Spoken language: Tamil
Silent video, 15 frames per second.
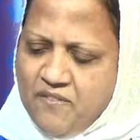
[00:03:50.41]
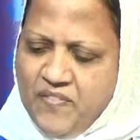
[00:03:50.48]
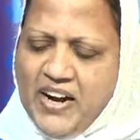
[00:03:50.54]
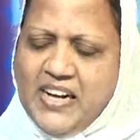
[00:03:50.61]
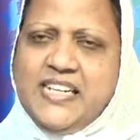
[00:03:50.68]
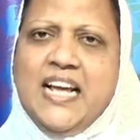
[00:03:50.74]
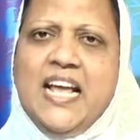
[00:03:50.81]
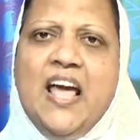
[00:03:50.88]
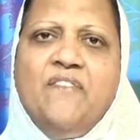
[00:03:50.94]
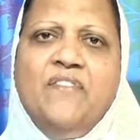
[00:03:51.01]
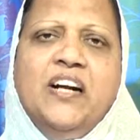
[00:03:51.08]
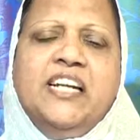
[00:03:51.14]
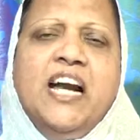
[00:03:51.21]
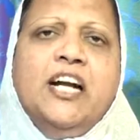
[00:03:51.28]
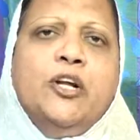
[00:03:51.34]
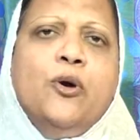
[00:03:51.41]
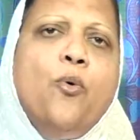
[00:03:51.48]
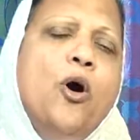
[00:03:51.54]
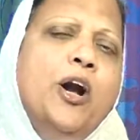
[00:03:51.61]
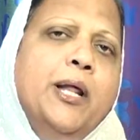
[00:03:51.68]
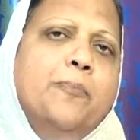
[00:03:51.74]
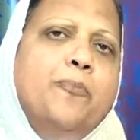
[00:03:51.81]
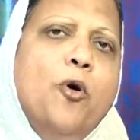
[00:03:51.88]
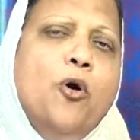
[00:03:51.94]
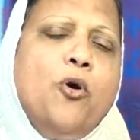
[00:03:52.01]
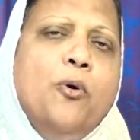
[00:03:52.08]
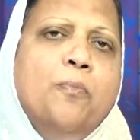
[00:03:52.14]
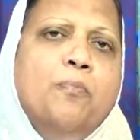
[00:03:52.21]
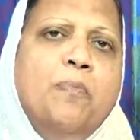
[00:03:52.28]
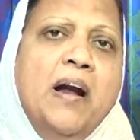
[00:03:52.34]
வீட்டையே விட்டுட்டு ஓடி
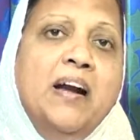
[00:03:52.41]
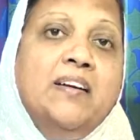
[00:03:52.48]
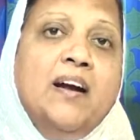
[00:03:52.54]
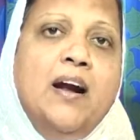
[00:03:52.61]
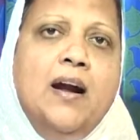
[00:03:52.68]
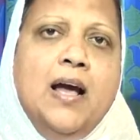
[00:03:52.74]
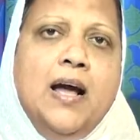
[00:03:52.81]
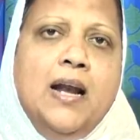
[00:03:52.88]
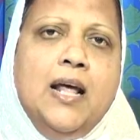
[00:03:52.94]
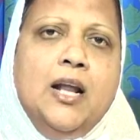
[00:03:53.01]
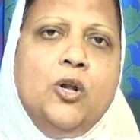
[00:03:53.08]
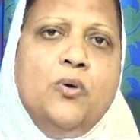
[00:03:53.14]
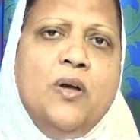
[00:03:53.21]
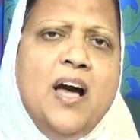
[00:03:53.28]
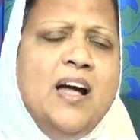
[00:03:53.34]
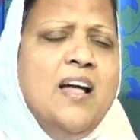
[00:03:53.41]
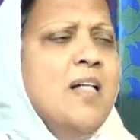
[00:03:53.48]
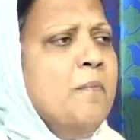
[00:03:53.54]
போகும் பெண்கள் அல்ல லூயா